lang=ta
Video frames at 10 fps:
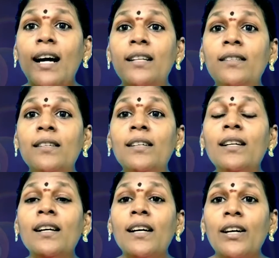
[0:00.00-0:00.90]
அடுத்து
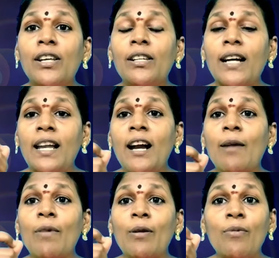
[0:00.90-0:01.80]
இது கல்யாண
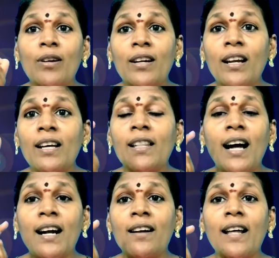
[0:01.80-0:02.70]
மண்டபங்களுக்கெல்லாம் இந்த
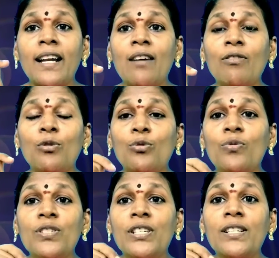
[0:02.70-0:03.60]
ஆர்டர் நிறையா வந்து
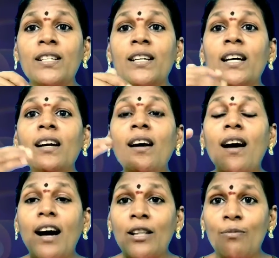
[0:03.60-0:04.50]
குவிஞ்சிக்கிட்டு இருக்குது
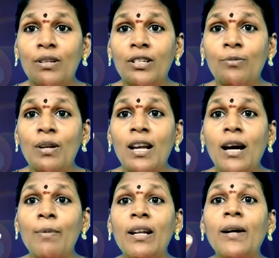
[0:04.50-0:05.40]
அது மட்டும்
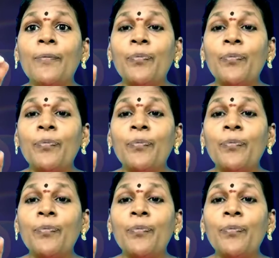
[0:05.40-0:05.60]
இல்லாமல்